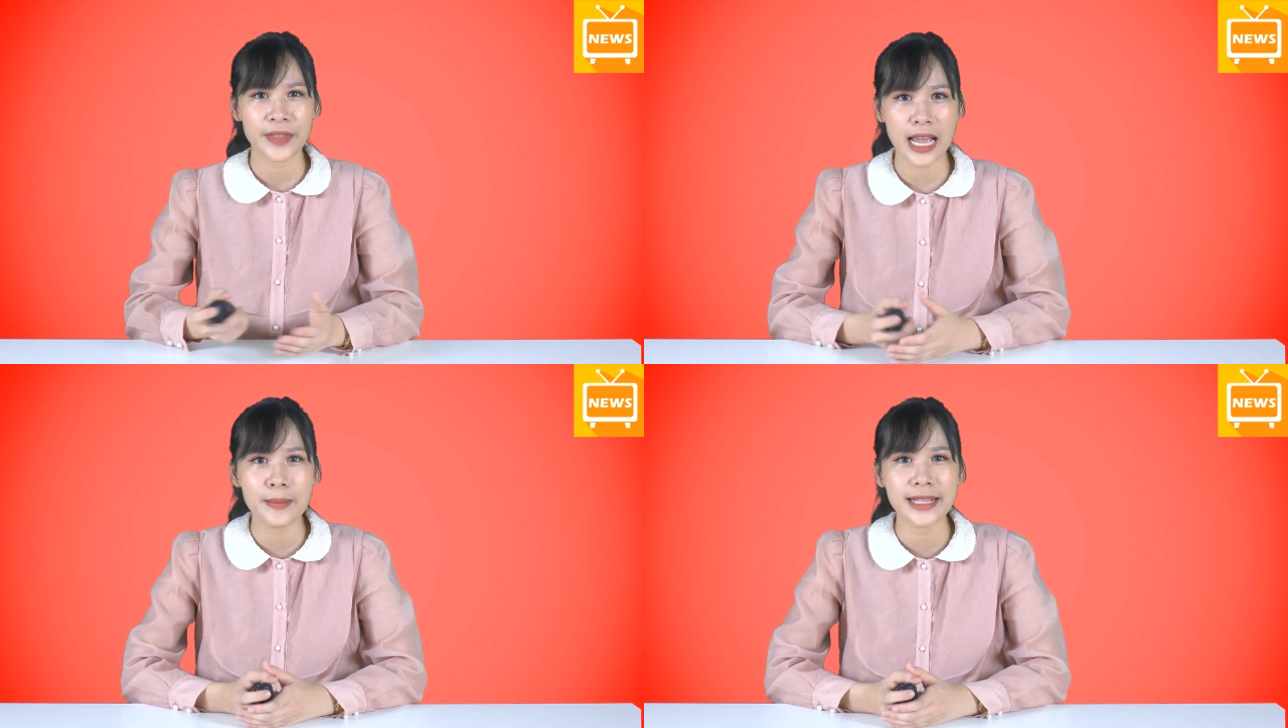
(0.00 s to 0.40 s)

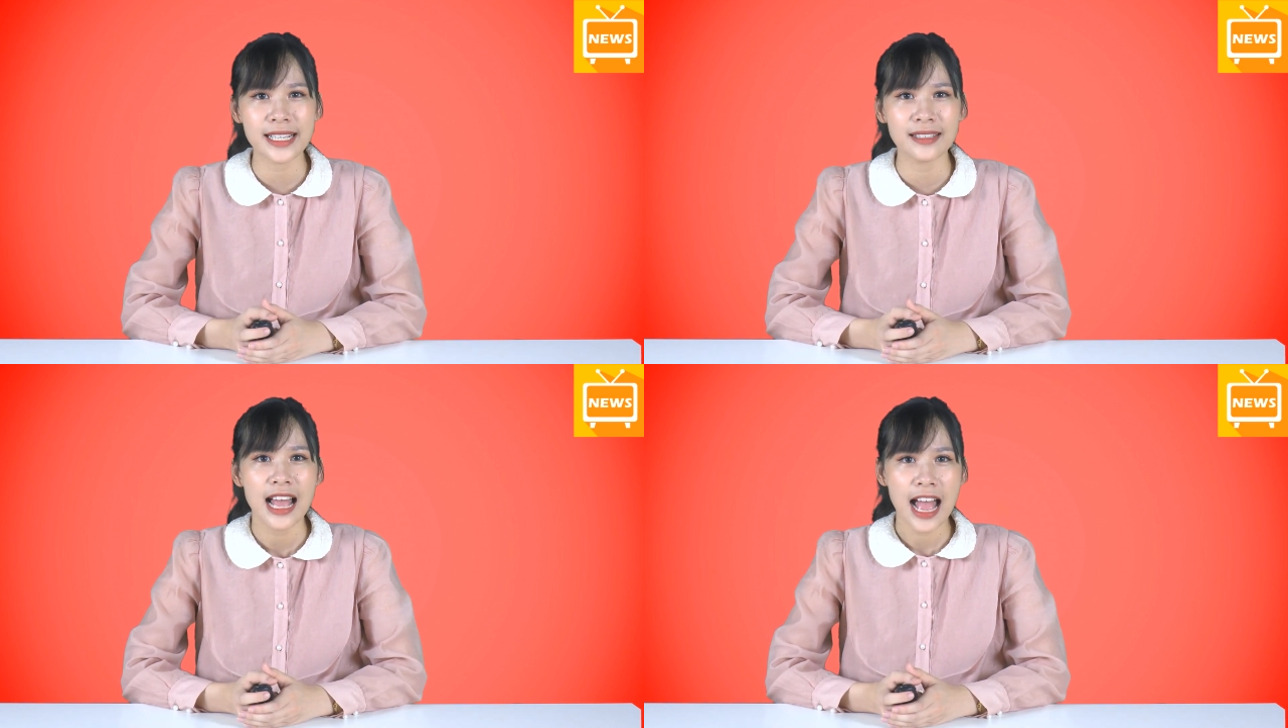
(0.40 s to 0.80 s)
Ngay bây
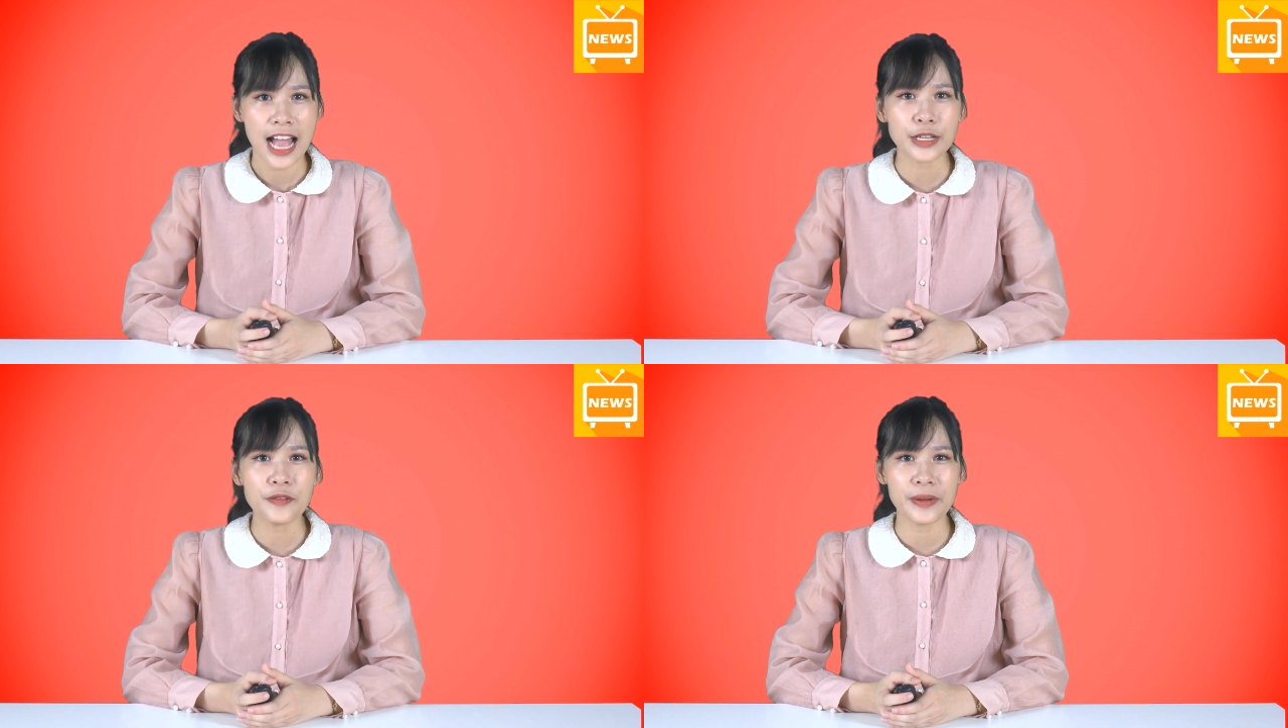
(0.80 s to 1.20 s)
giờ,
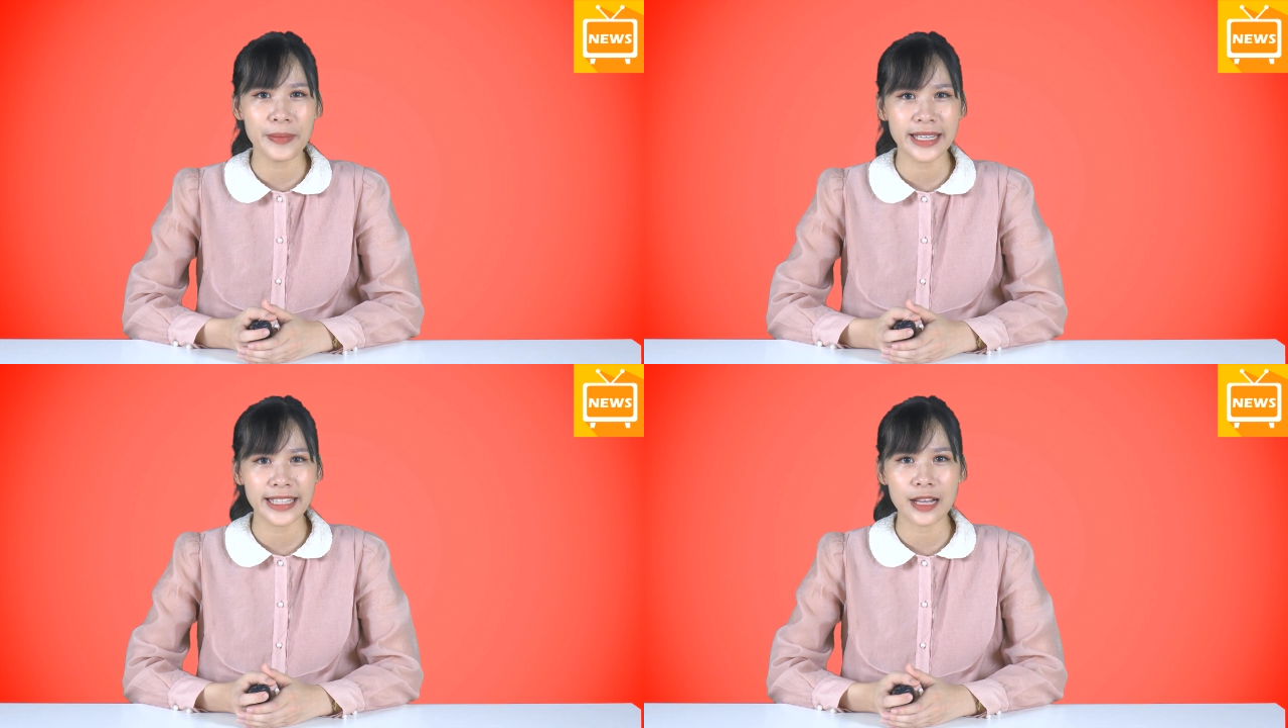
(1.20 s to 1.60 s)
hãy cùng với
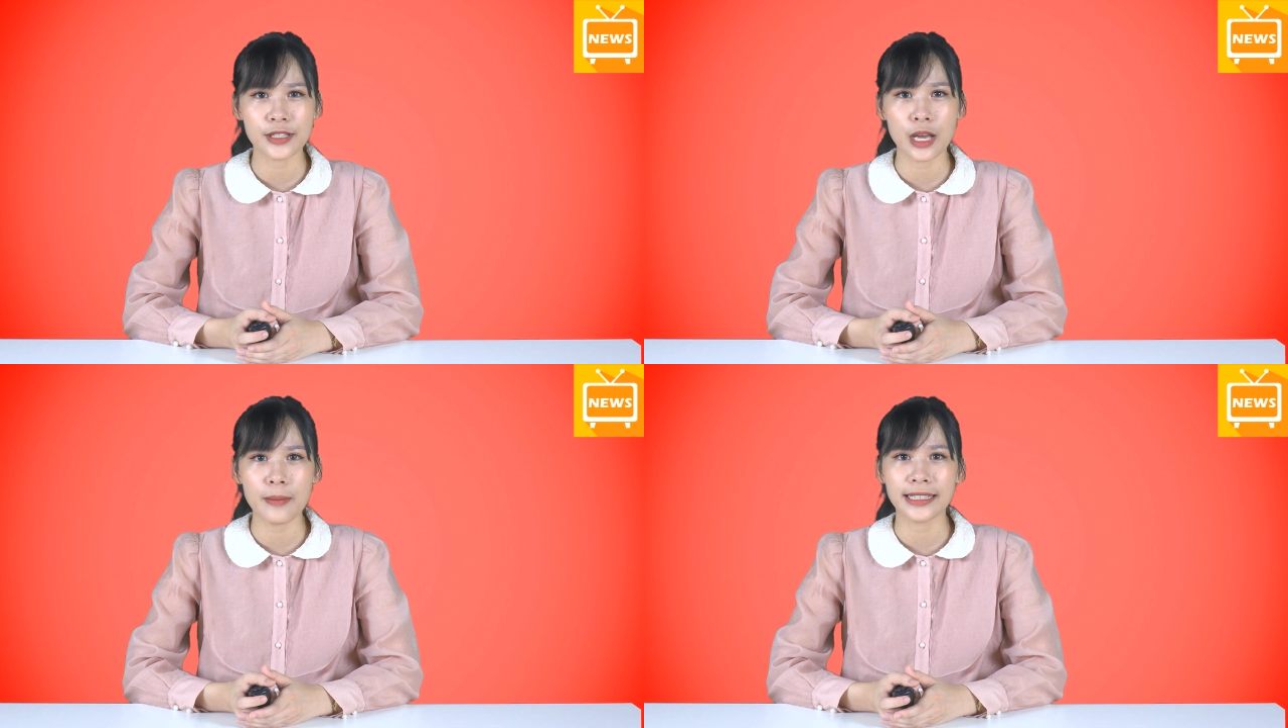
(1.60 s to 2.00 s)
mình theo
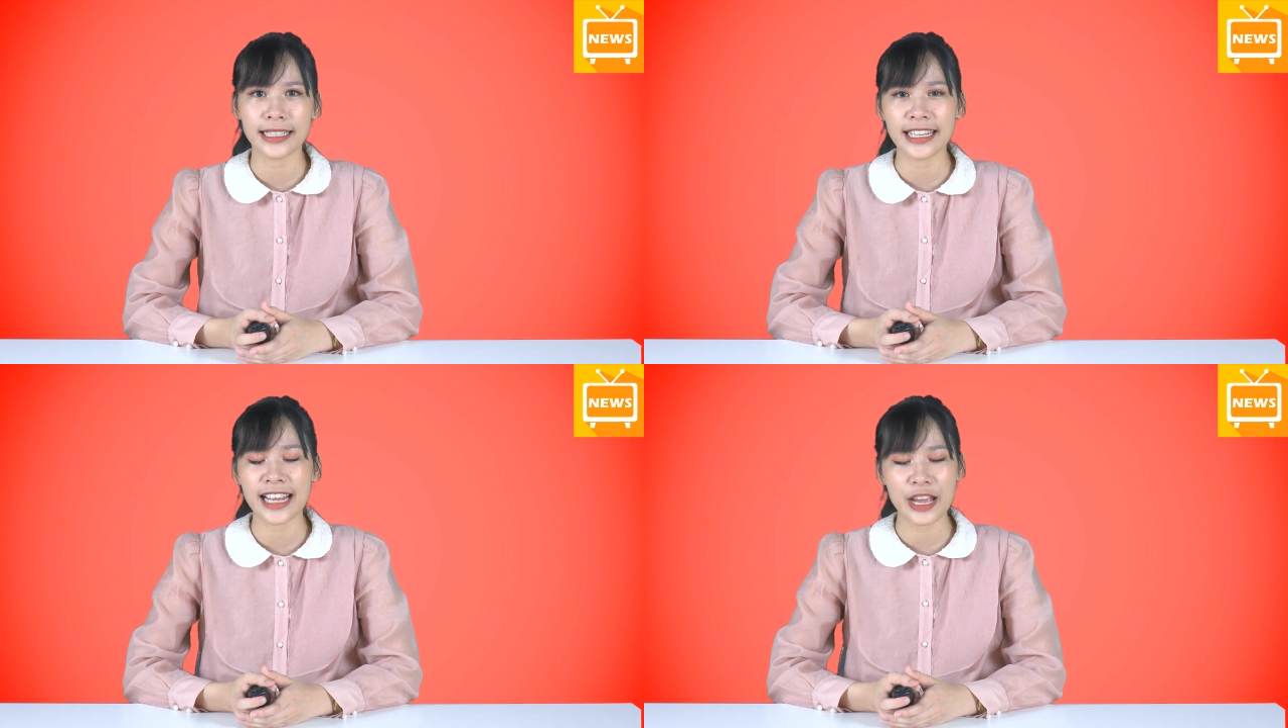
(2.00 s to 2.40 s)
dõi bản
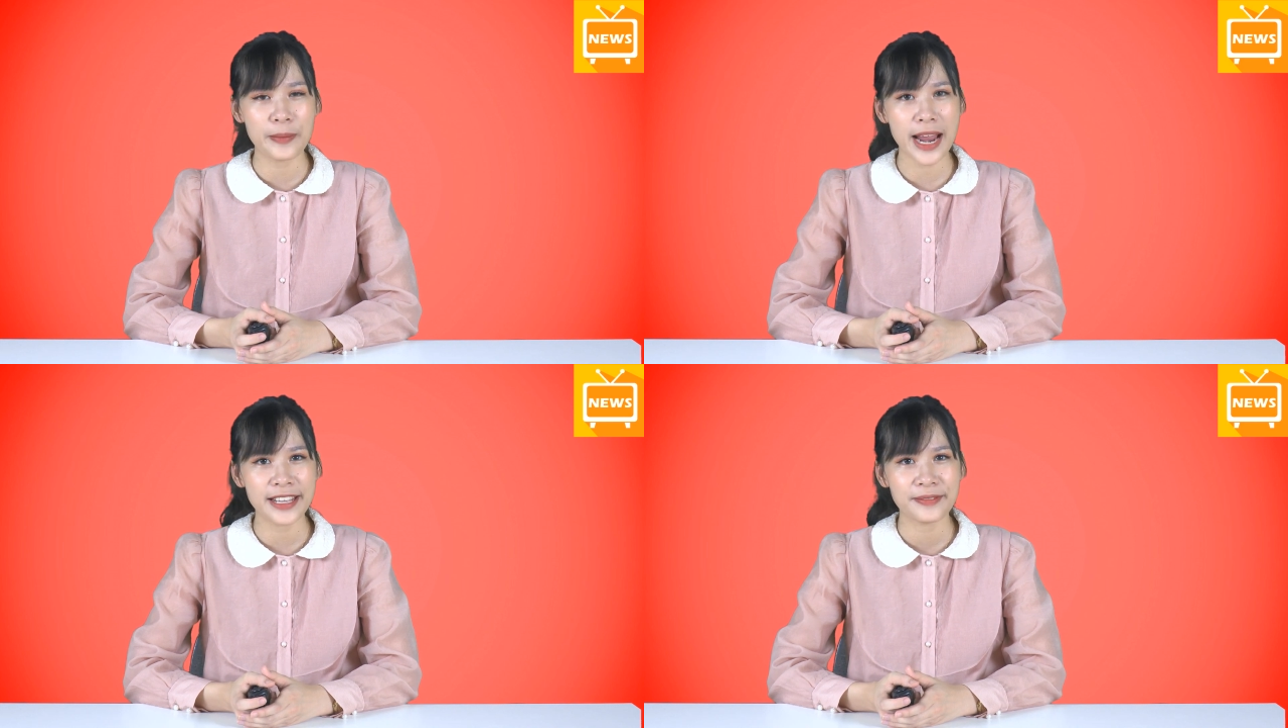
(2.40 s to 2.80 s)
tin ngày
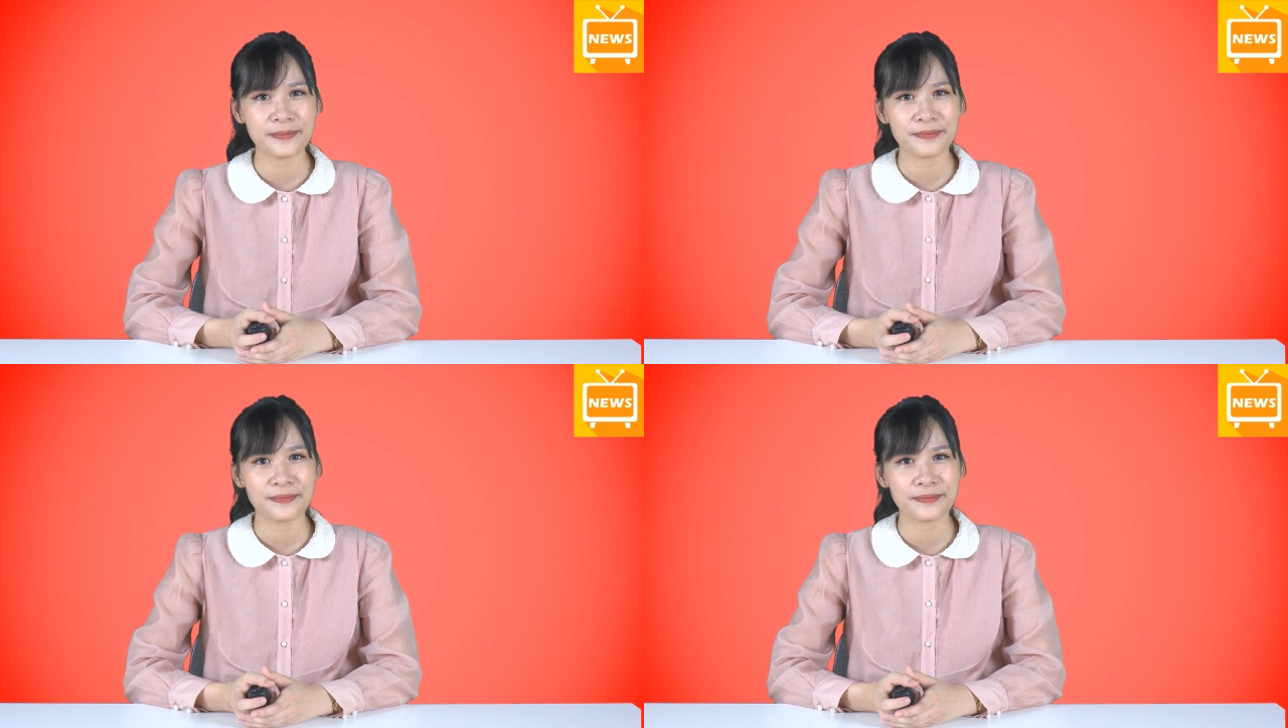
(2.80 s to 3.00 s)
hôm nay.